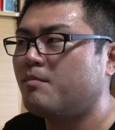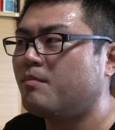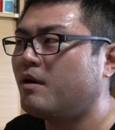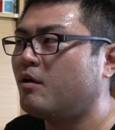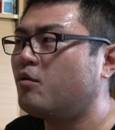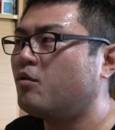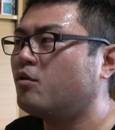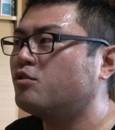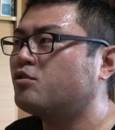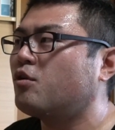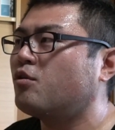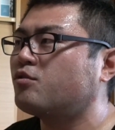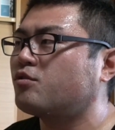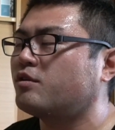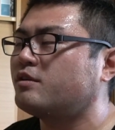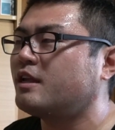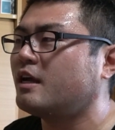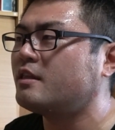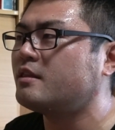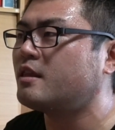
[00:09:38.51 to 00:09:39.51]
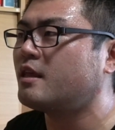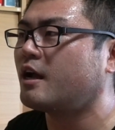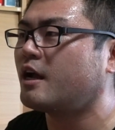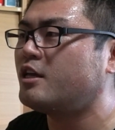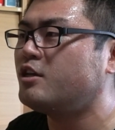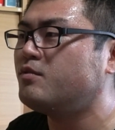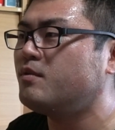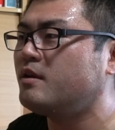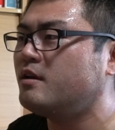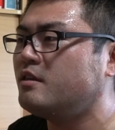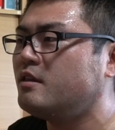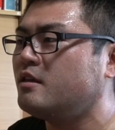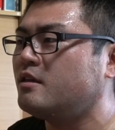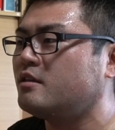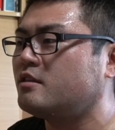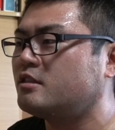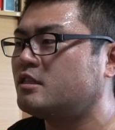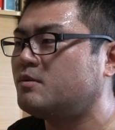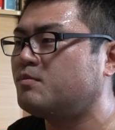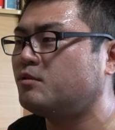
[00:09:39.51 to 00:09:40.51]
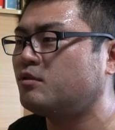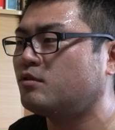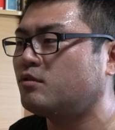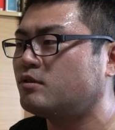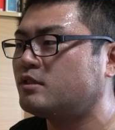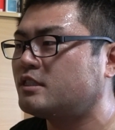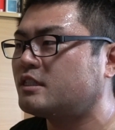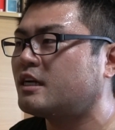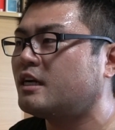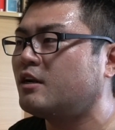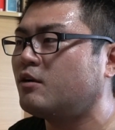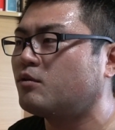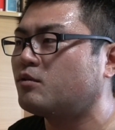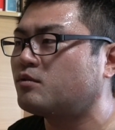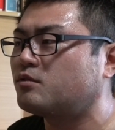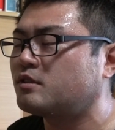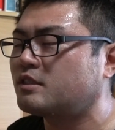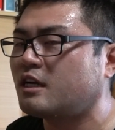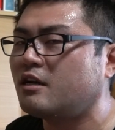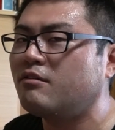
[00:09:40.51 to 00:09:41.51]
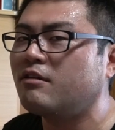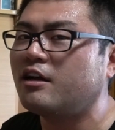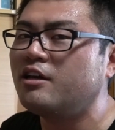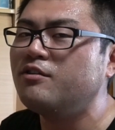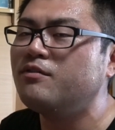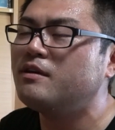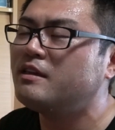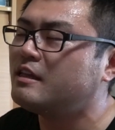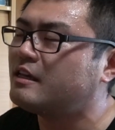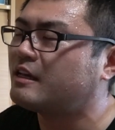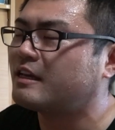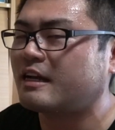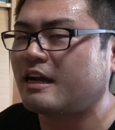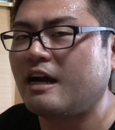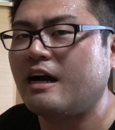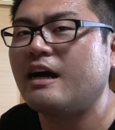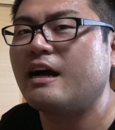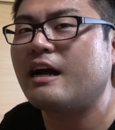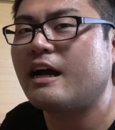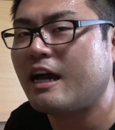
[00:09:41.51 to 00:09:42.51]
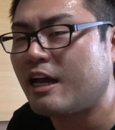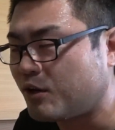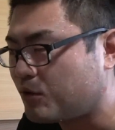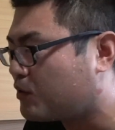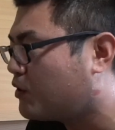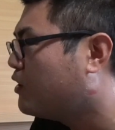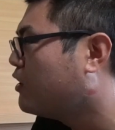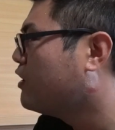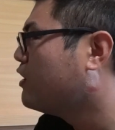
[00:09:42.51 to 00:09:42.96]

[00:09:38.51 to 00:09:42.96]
魔法少女になったがゆえに、自分のその力を使うがゆえに考えると